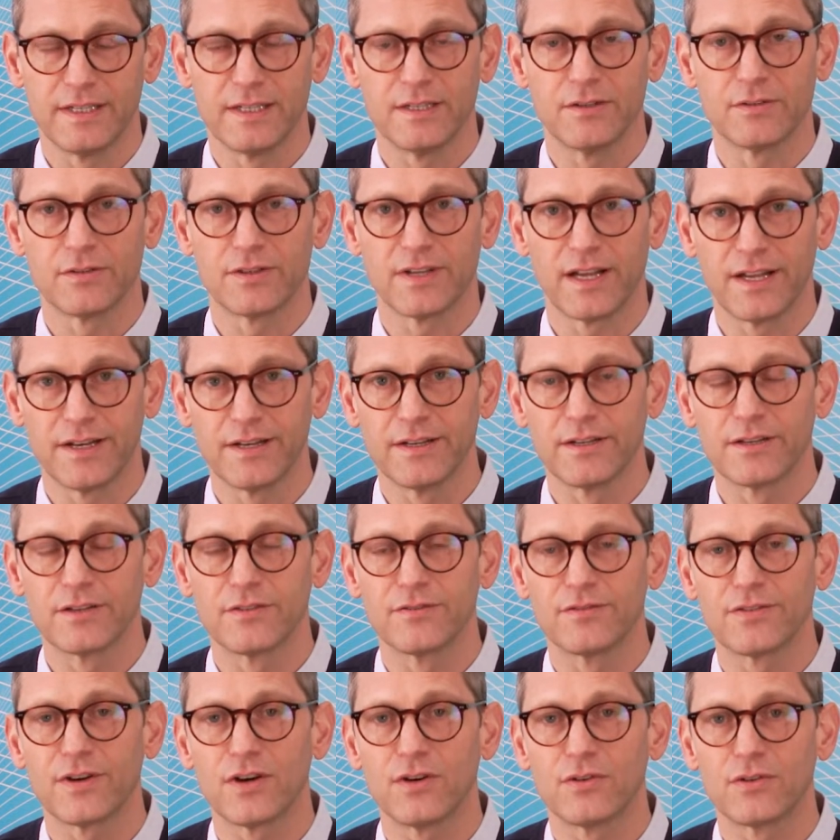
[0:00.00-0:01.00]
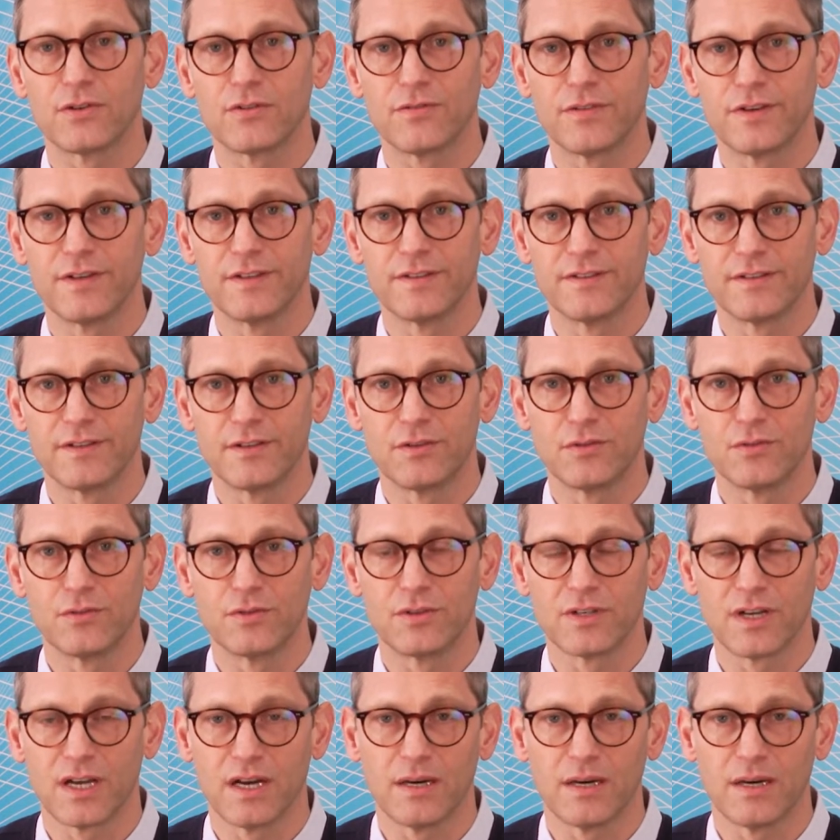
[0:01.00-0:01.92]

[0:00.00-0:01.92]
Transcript: und anderen Fraunhofer Instituten,